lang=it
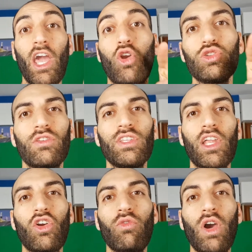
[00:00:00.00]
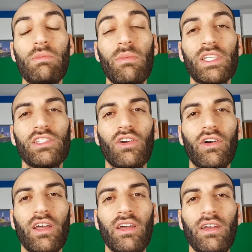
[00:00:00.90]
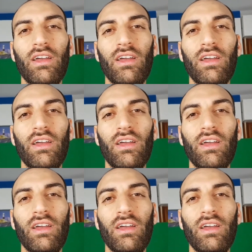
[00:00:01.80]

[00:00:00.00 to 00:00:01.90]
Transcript: e condividere con voi la mia passione.